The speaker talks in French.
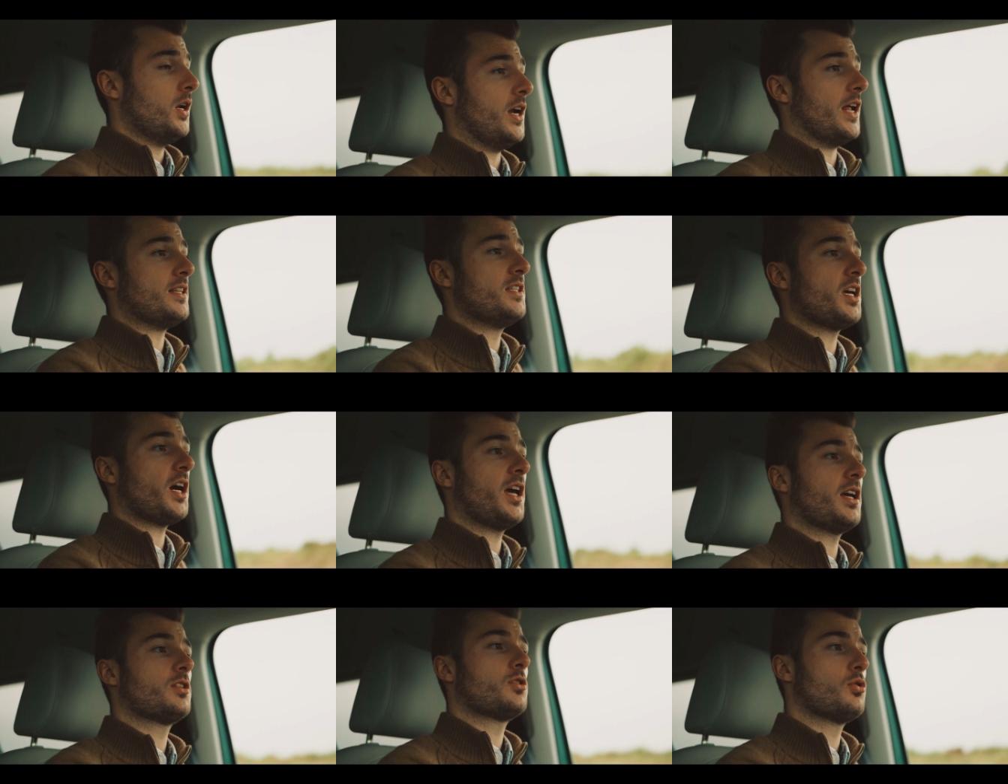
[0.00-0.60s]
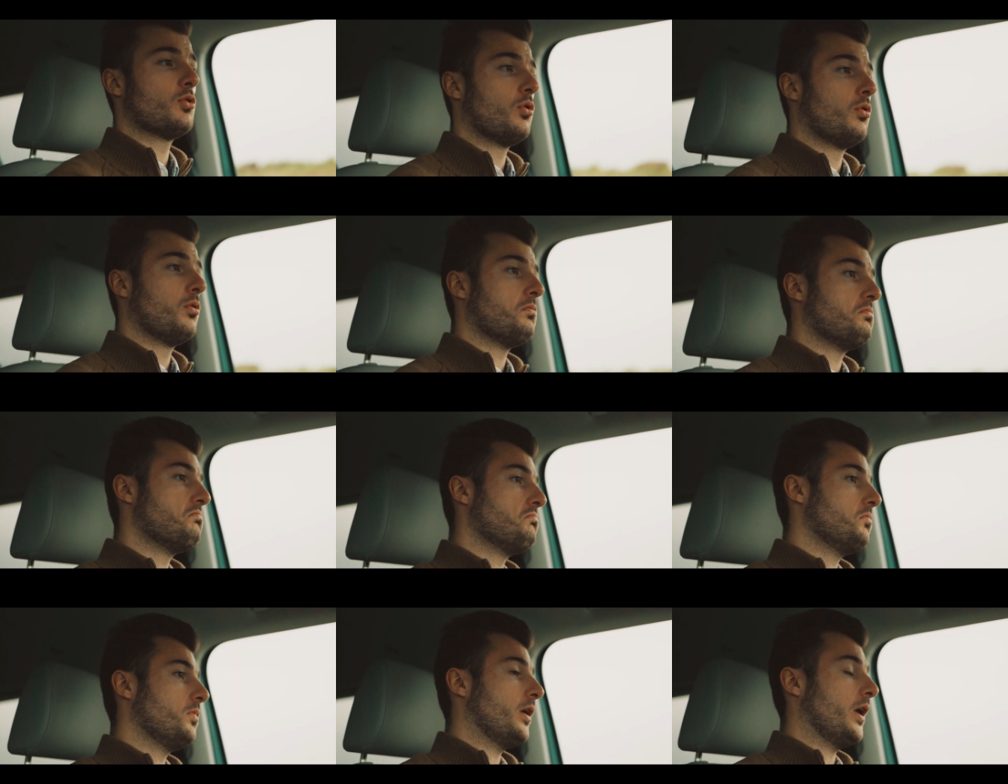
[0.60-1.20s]
La direction
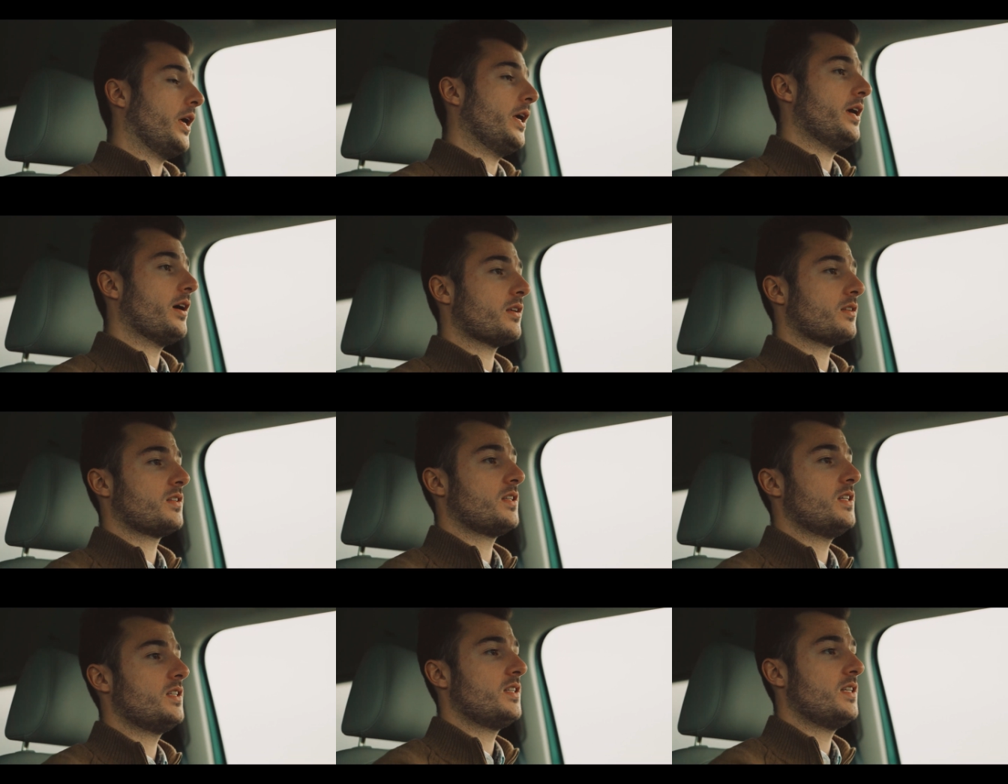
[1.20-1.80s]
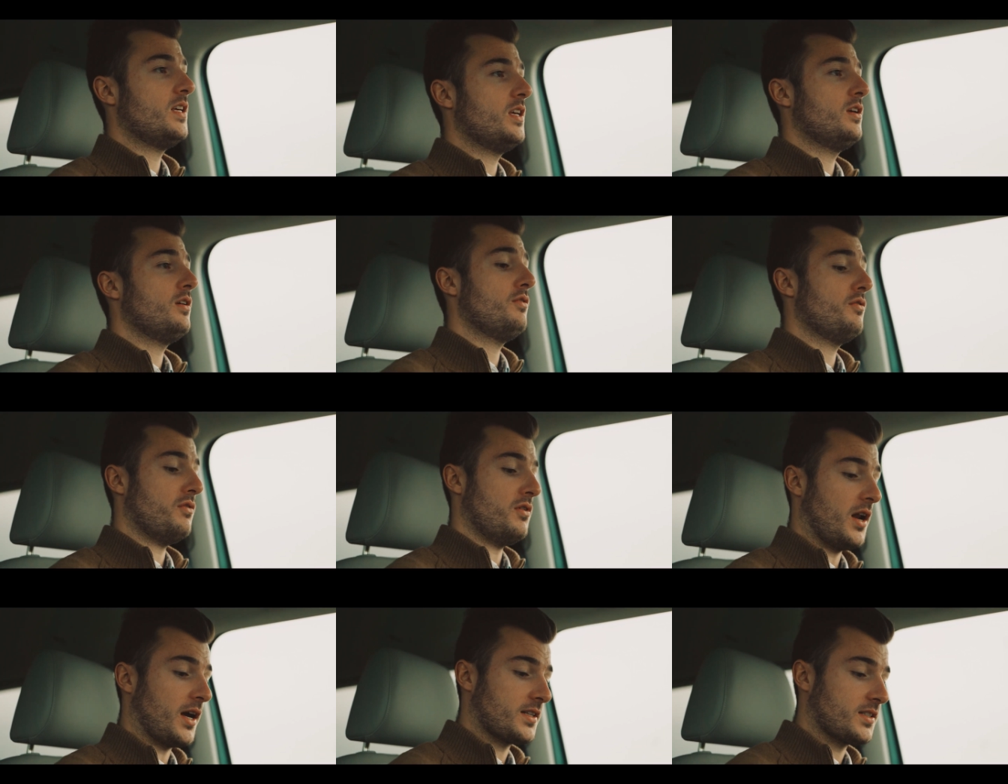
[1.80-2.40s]
est
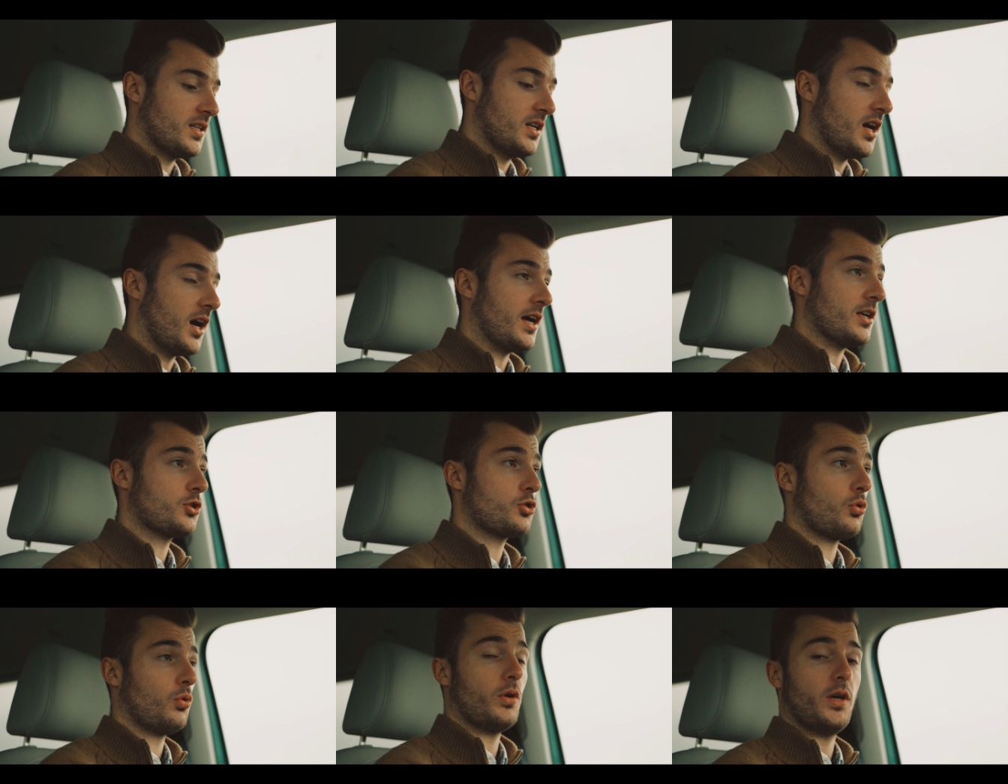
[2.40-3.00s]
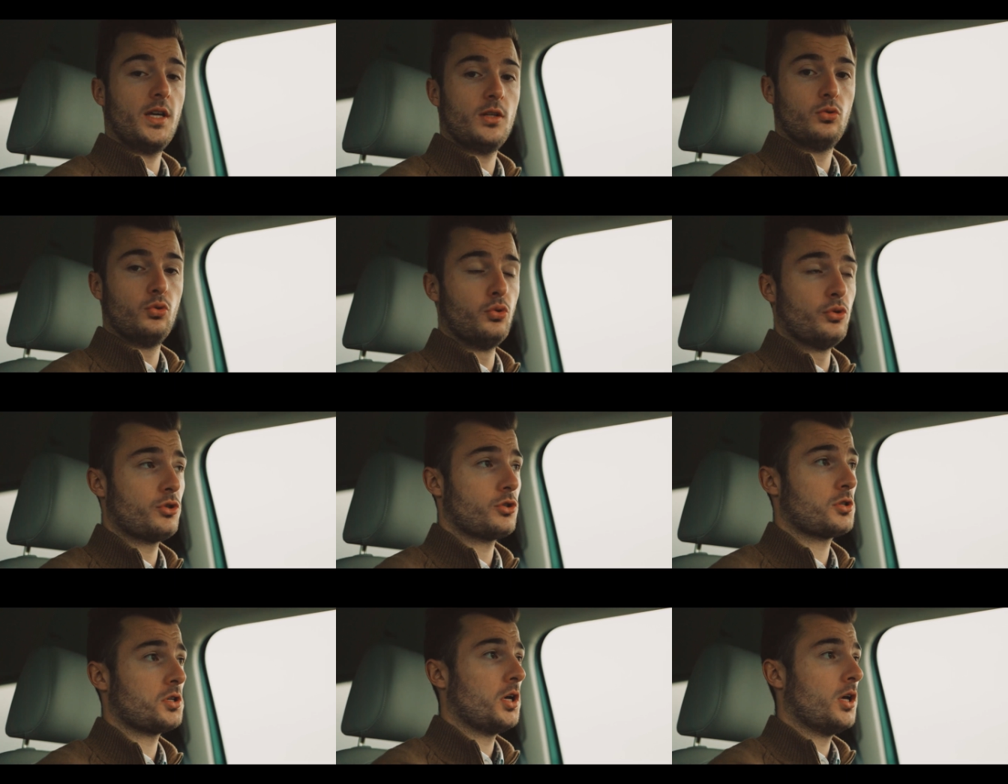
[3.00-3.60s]
incisive, l'accélération est
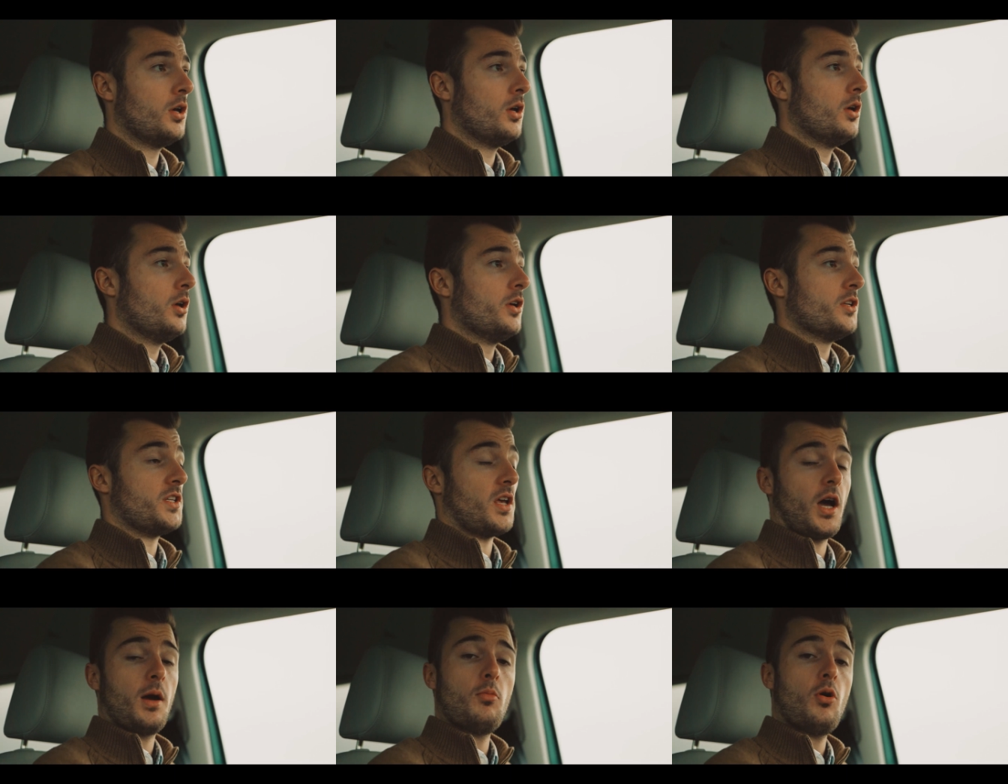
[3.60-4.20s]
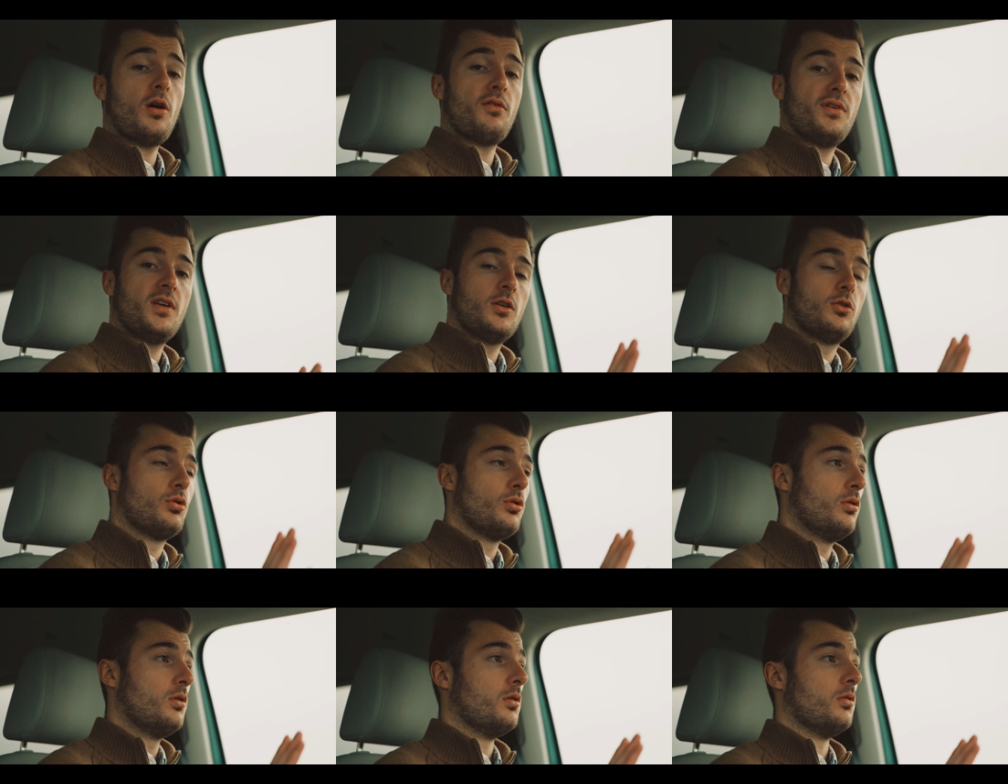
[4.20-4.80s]
douce. C'est vraiment un
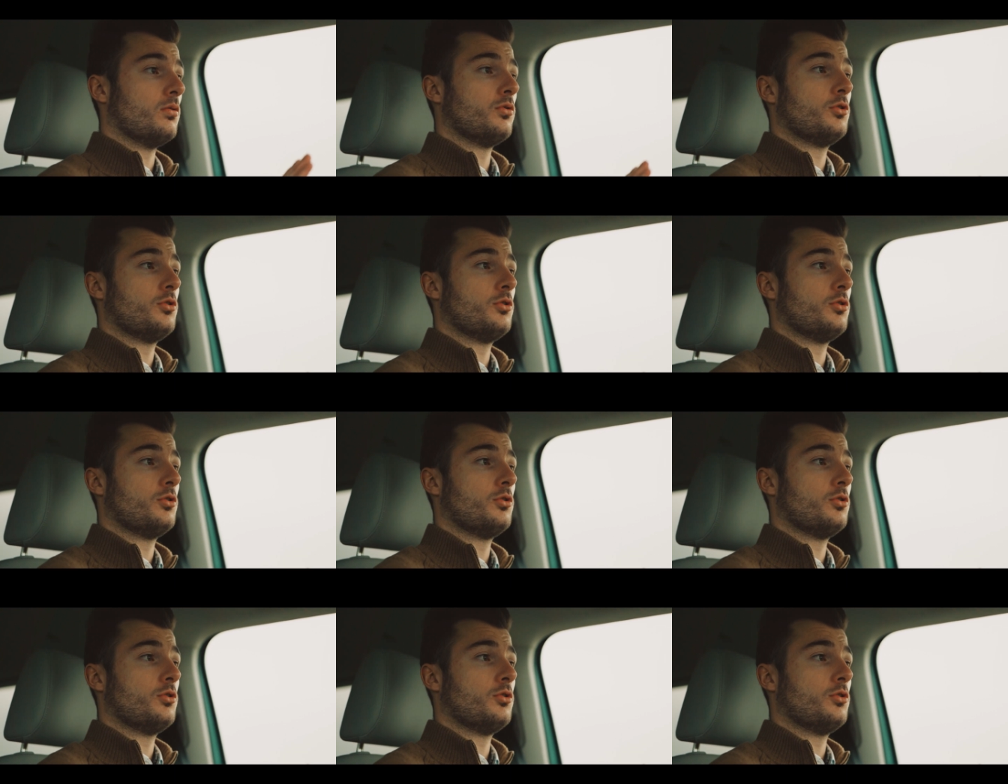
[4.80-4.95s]
véhicule